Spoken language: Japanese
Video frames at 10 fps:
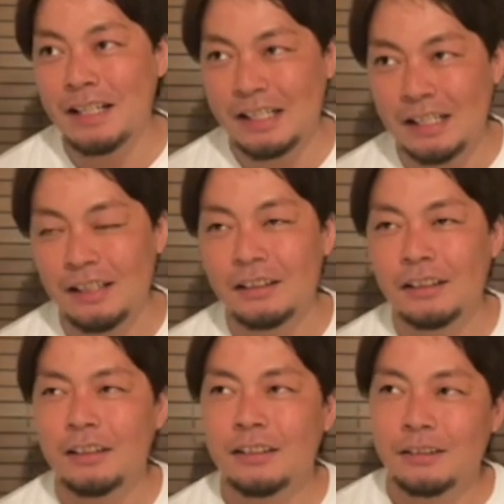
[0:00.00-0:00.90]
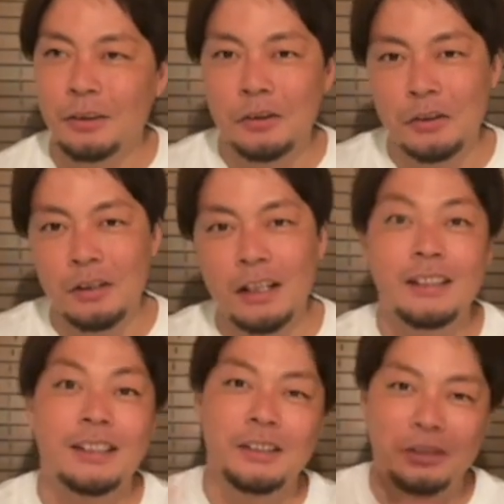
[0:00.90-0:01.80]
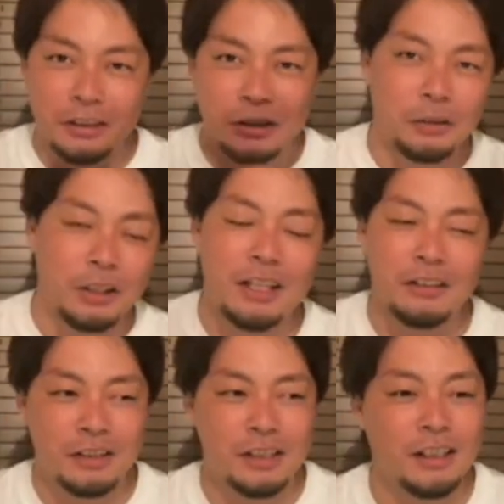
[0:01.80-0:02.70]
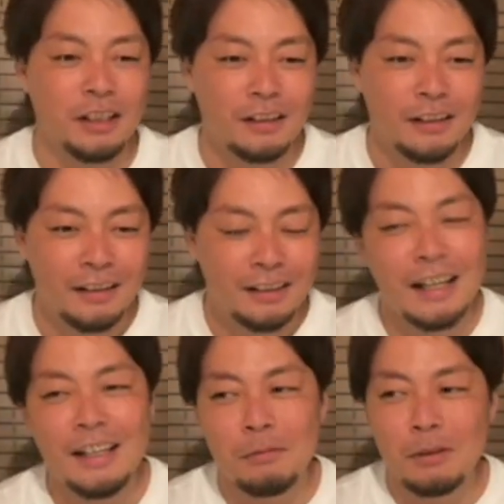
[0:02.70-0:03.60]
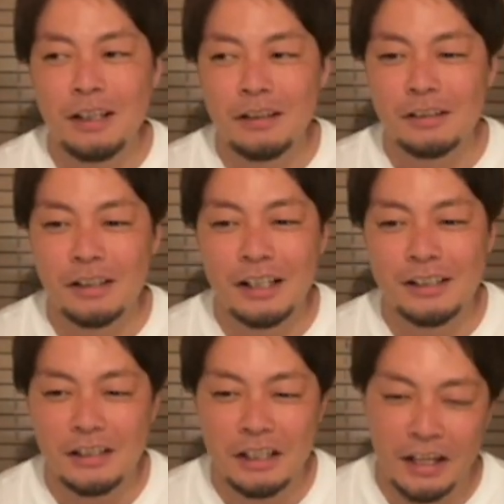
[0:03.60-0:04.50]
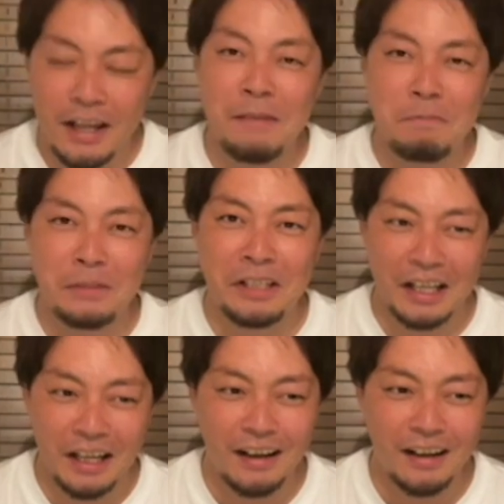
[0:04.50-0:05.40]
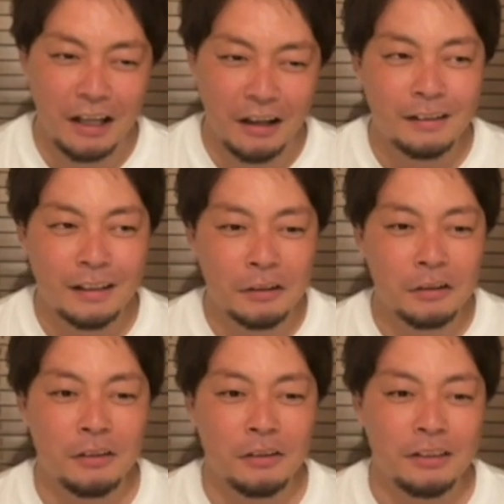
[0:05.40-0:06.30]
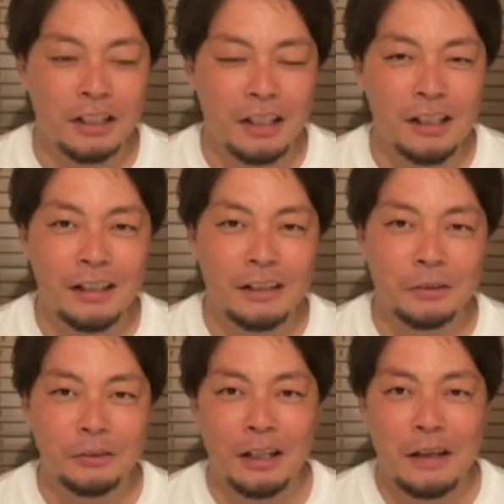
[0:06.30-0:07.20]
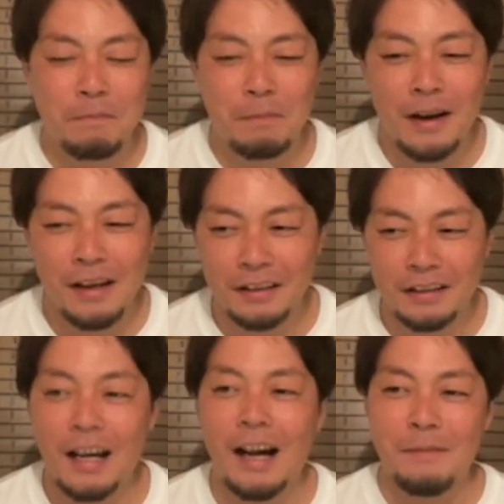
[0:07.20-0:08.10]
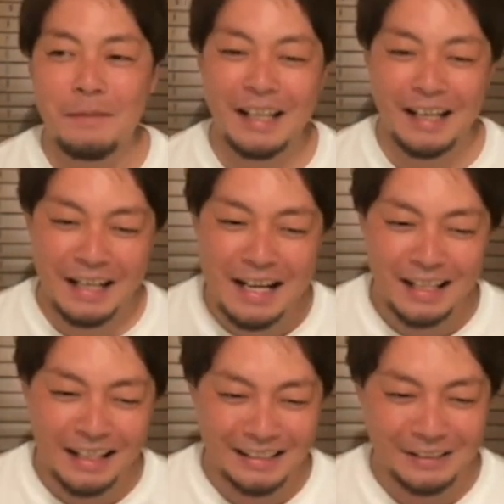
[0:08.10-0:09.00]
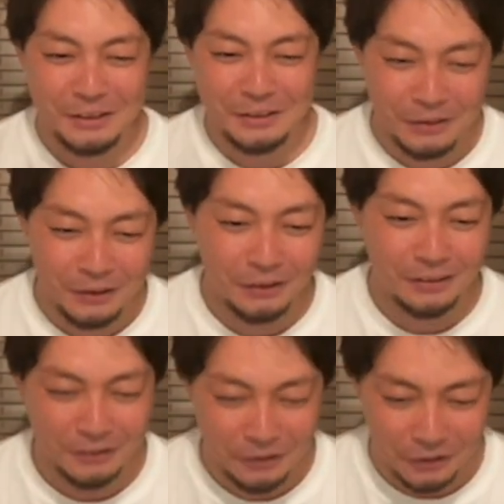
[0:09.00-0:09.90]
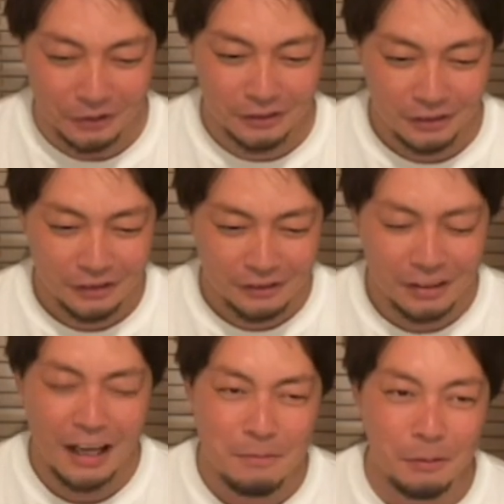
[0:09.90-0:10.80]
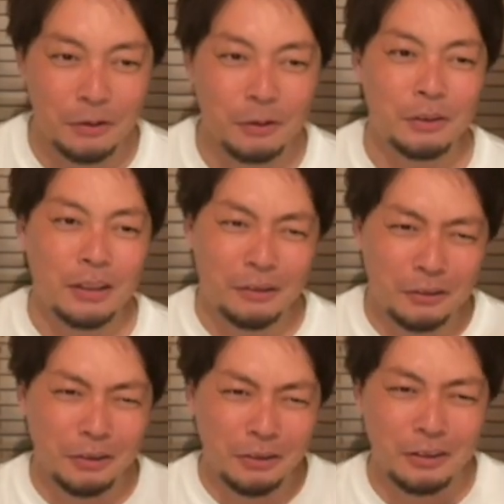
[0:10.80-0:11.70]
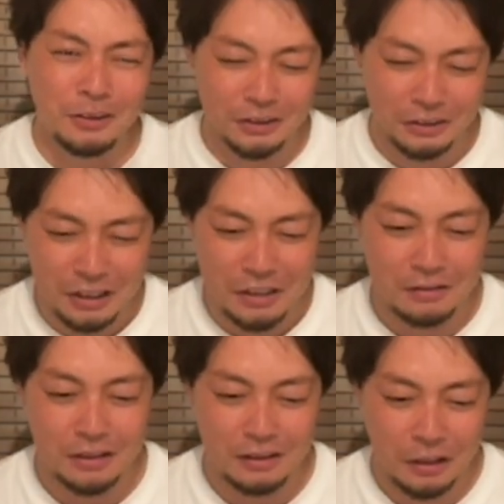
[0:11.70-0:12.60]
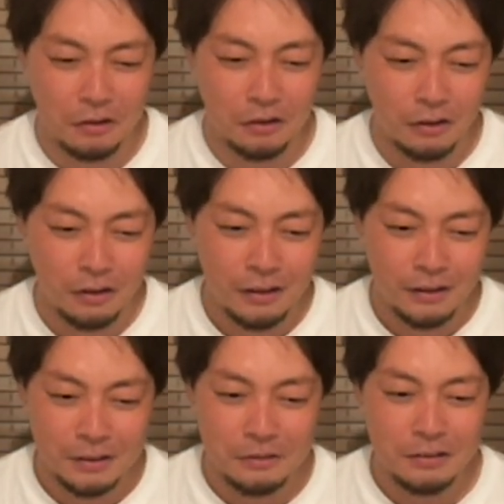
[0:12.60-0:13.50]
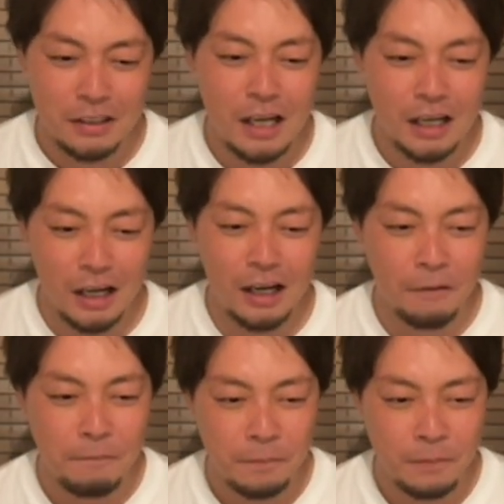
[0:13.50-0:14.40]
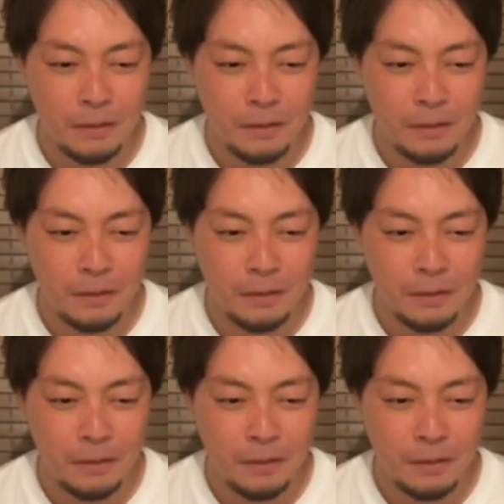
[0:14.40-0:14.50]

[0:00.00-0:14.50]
梨、東京なんてすぐ移動できるし、何でもできる気がしてたな、みたいな。だけど、できないことがいっぱいあった、みたいな、なんかちょっと、こう、暗いモードがどんどんどんどん続いていくんですけど、そんな中、